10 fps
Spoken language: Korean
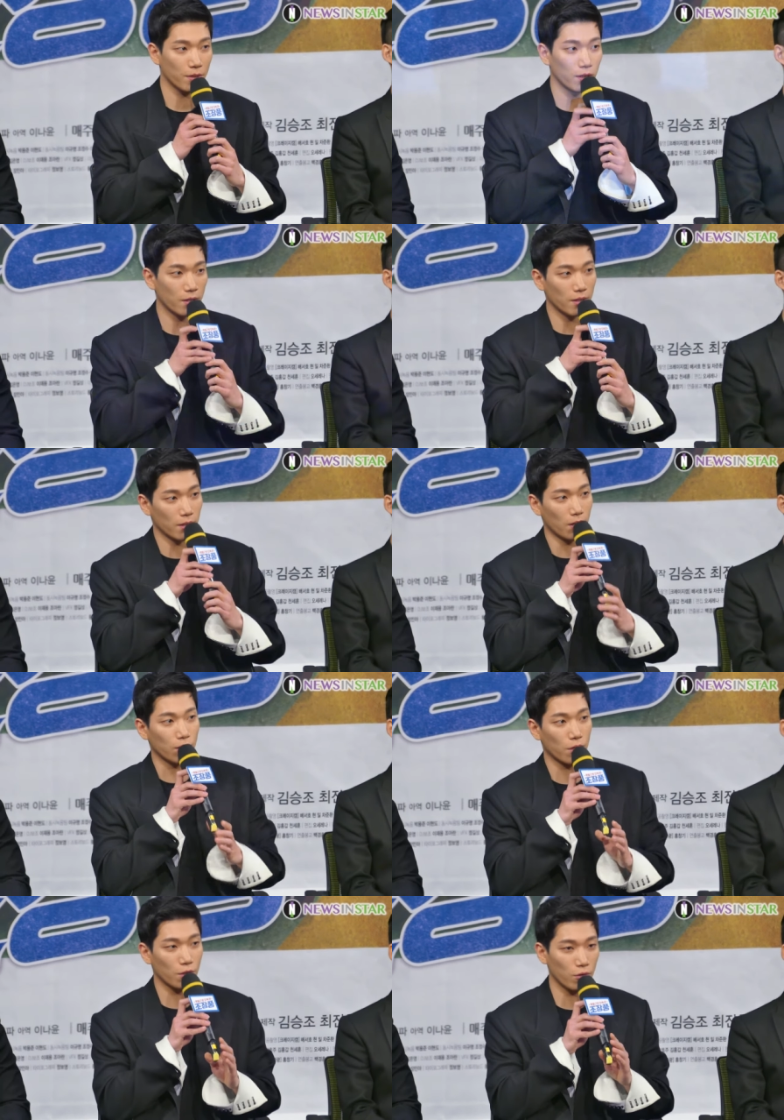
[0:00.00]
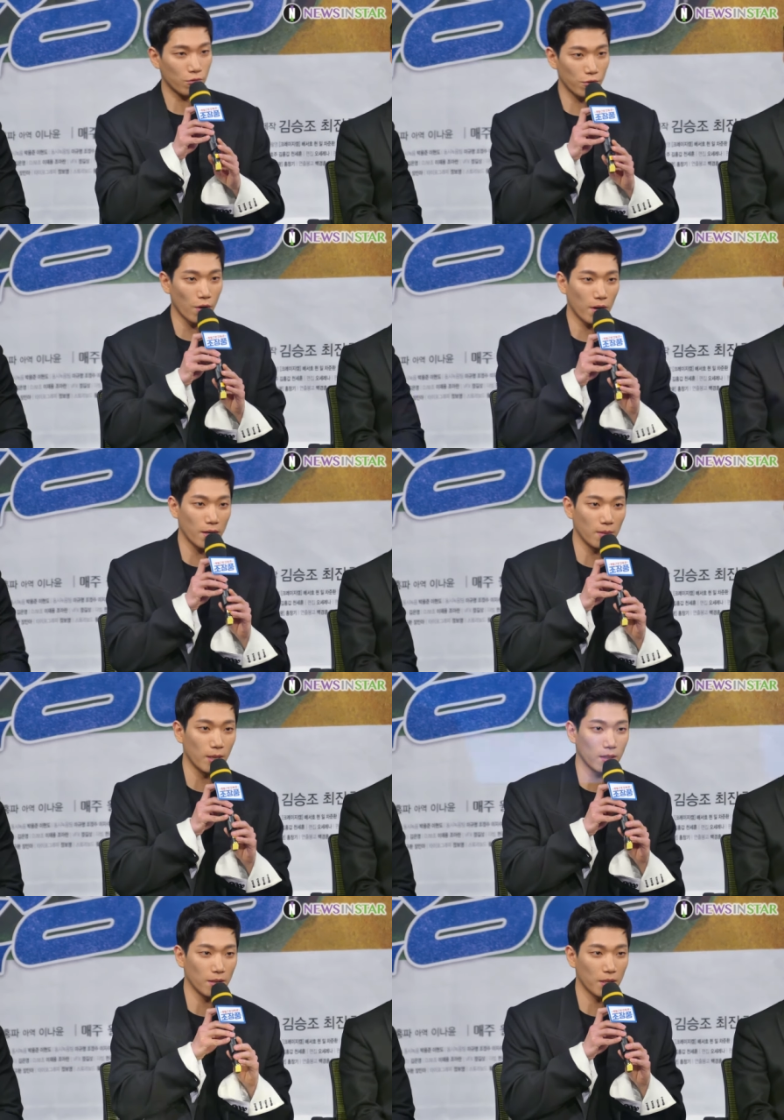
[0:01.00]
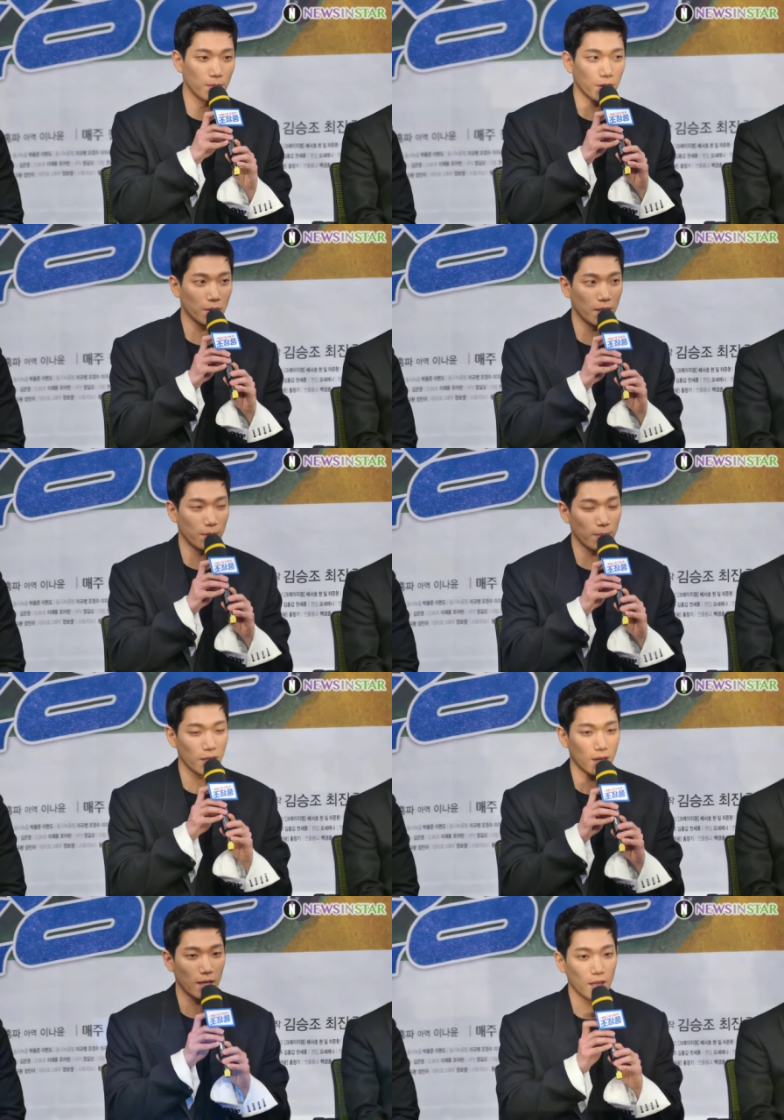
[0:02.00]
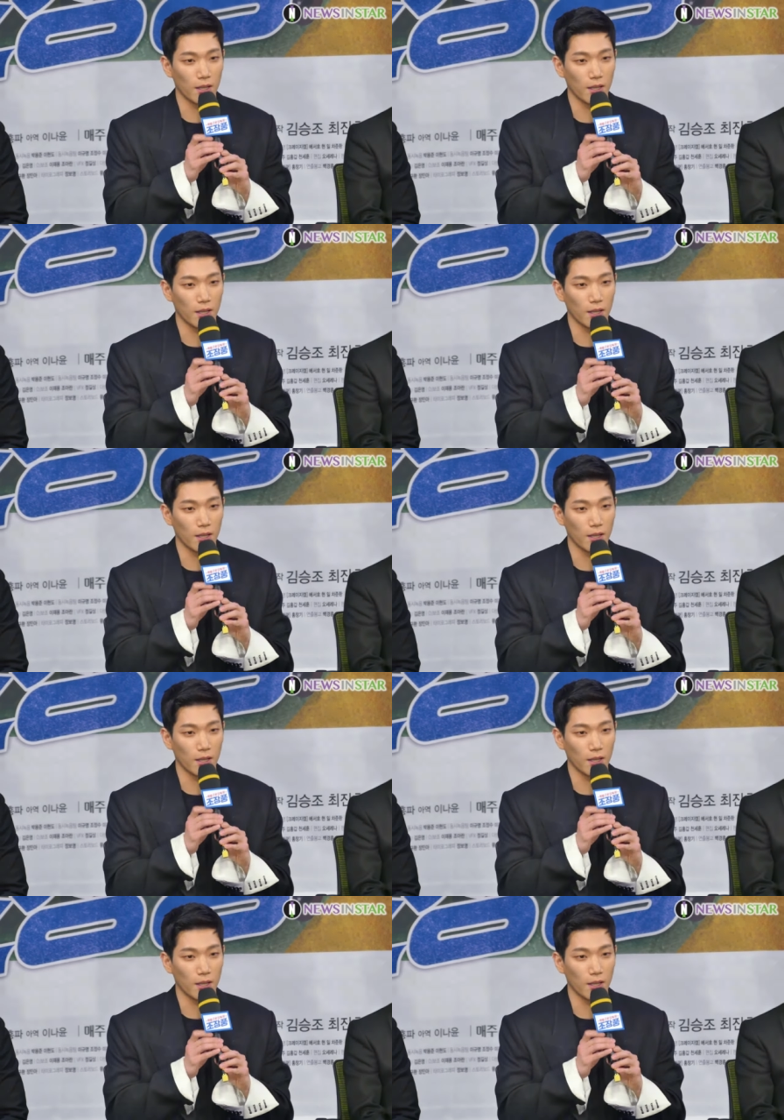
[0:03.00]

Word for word: 저는 어, 천덕구 역할을 맡은 김경남입니다.